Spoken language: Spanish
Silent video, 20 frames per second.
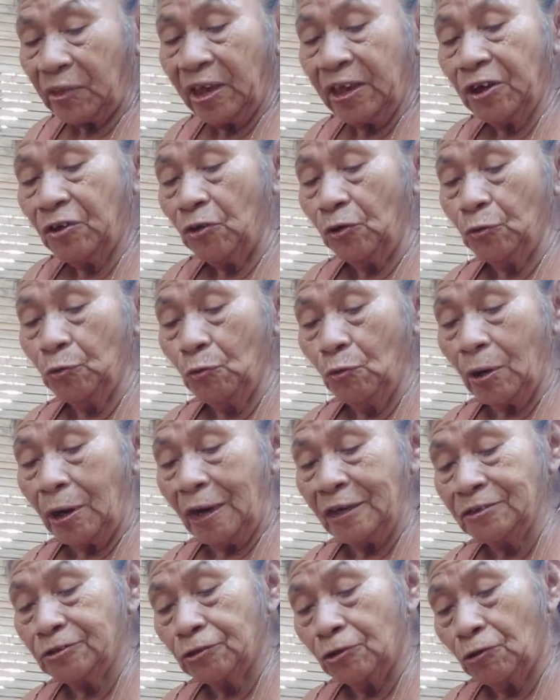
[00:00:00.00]
Y con un
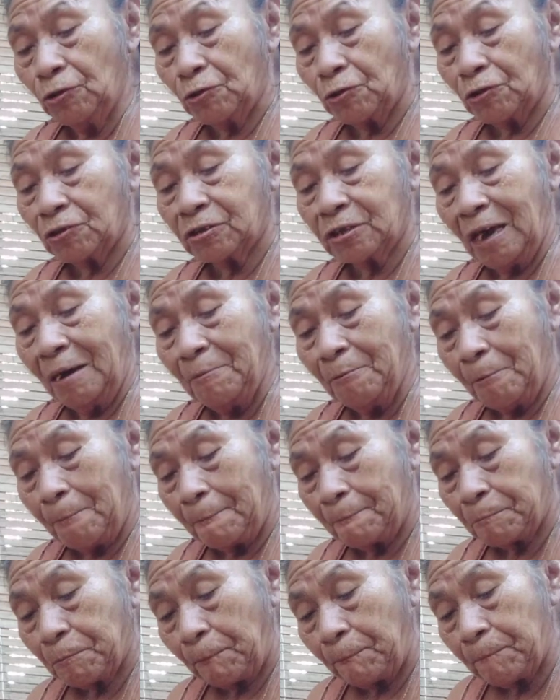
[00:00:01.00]
gancho los cortamos.
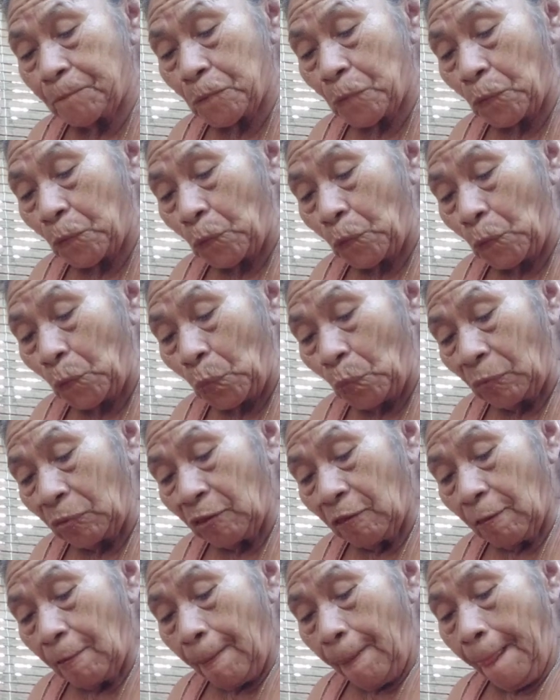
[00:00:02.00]

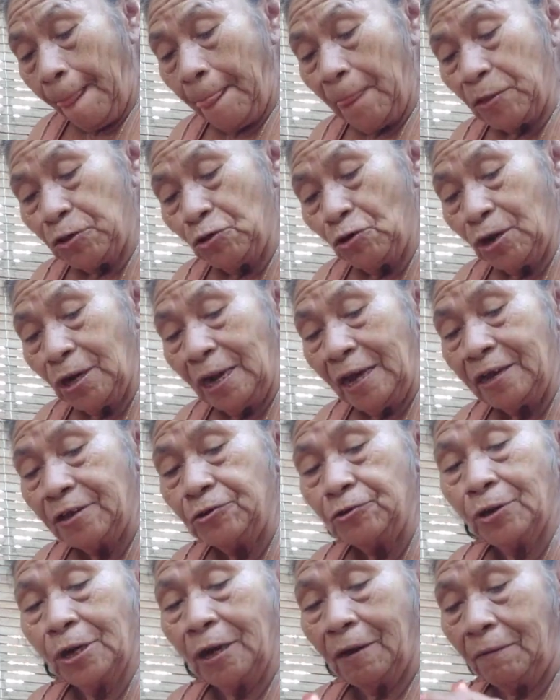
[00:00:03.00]
Yo y la
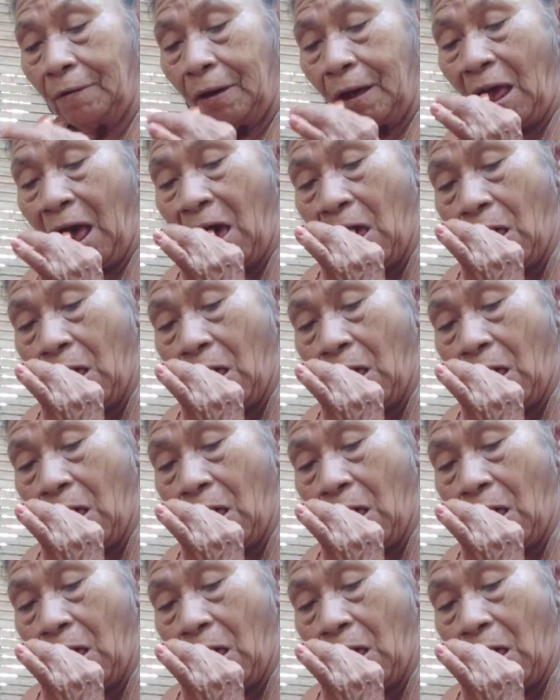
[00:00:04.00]
señora va.